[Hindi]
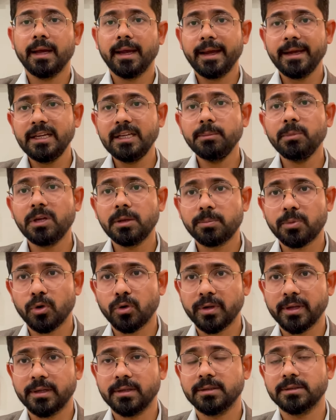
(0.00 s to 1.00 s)
एनिमल
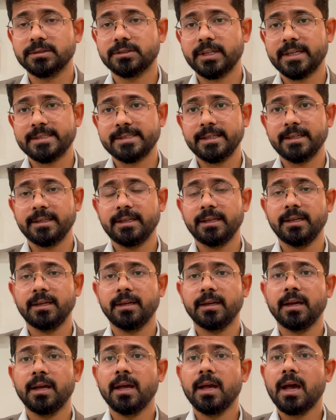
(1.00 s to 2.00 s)
प्रोटीन जैसे कि
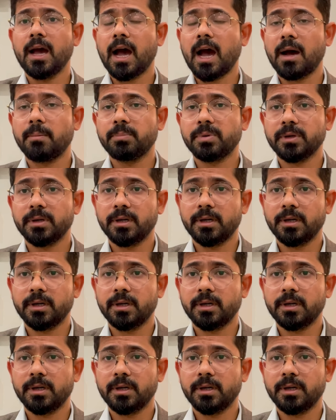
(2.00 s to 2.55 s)
आप